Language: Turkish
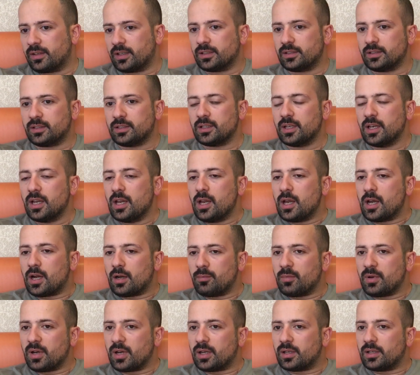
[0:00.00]
verdik.
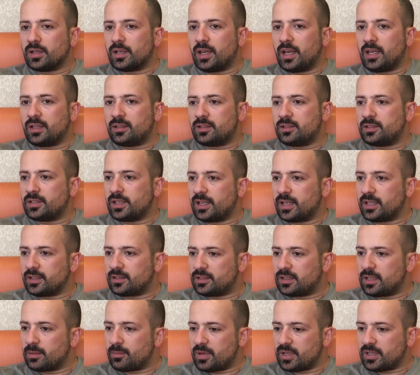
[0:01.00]
Ama
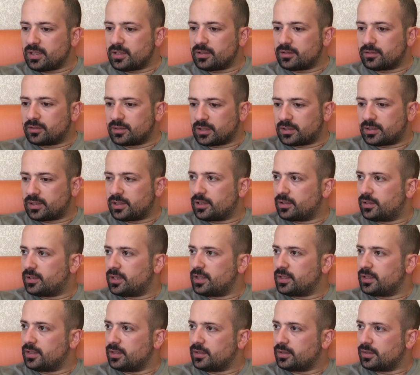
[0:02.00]
e-ticaret demek dataya
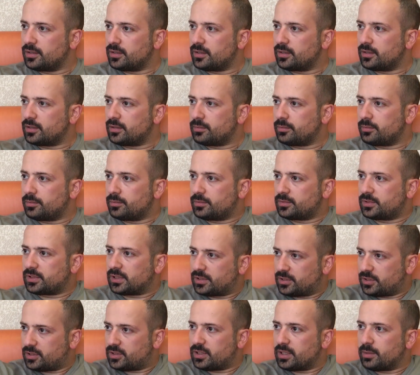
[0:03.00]
dayalı
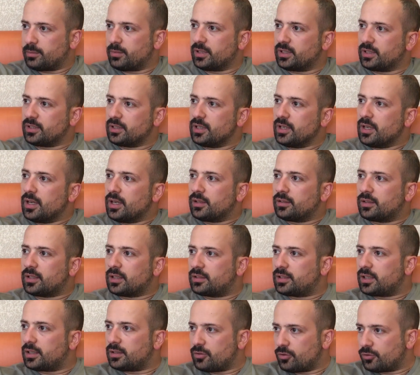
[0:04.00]
satış demek. Evet.
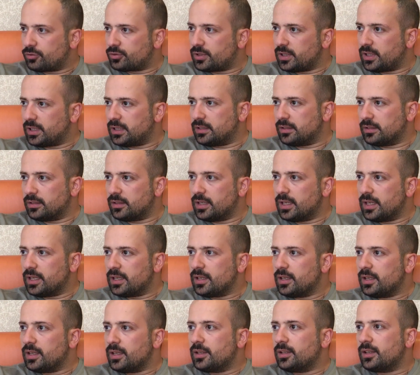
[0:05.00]
Data yoksa
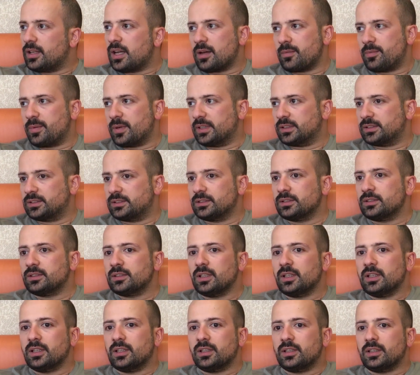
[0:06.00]
elinde ne yaparsın?
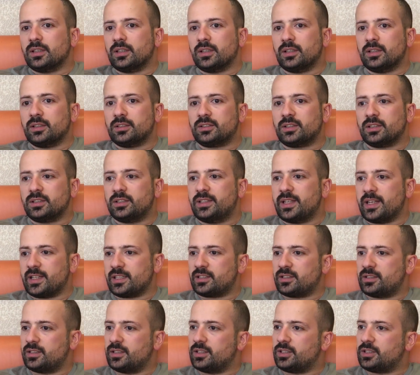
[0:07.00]
Ee, işte
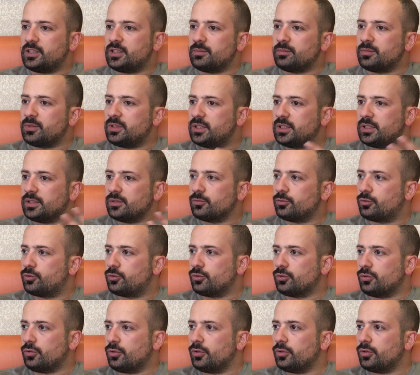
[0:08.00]
genç girişimci
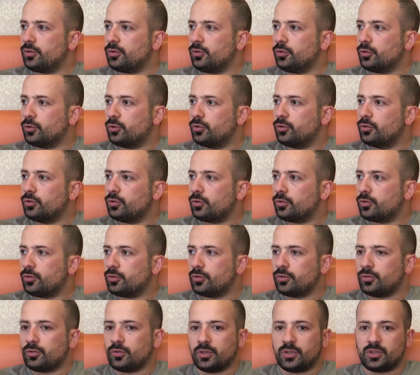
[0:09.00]
usulü yolunu
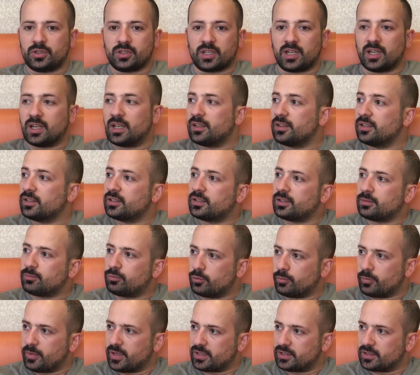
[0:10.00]
e, işte karanlıkta
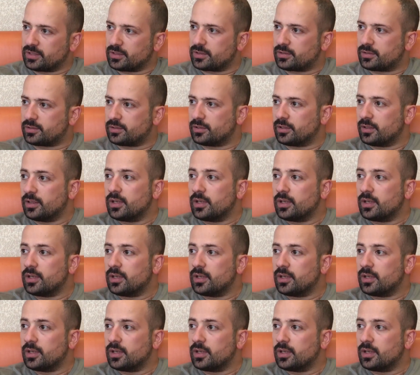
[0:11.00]
bulmaya çalışırsın.